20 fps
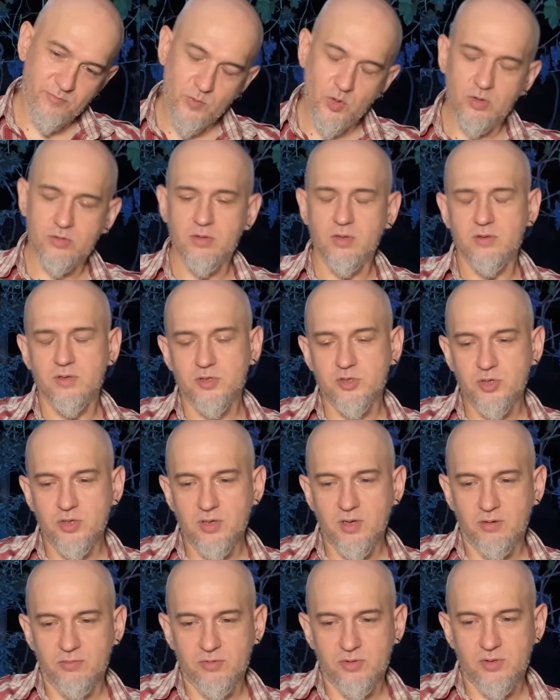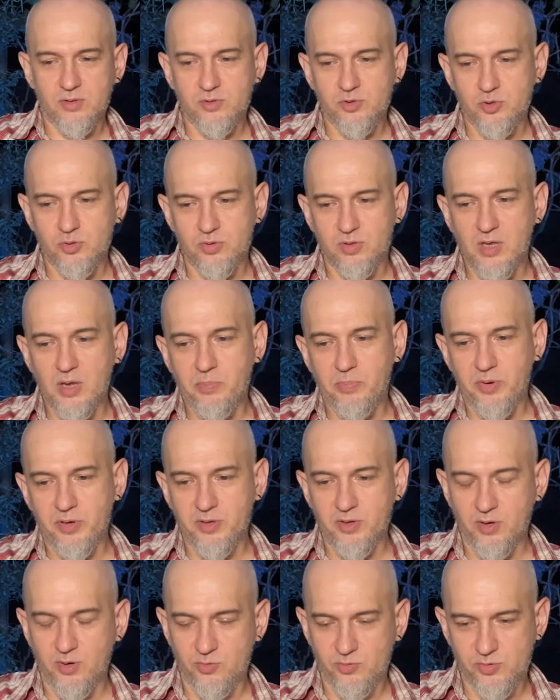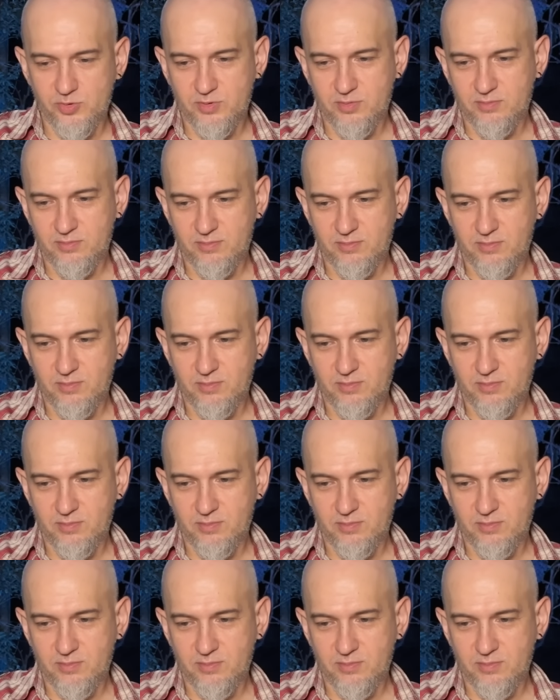Как-то даже я вот что-то не определюсь.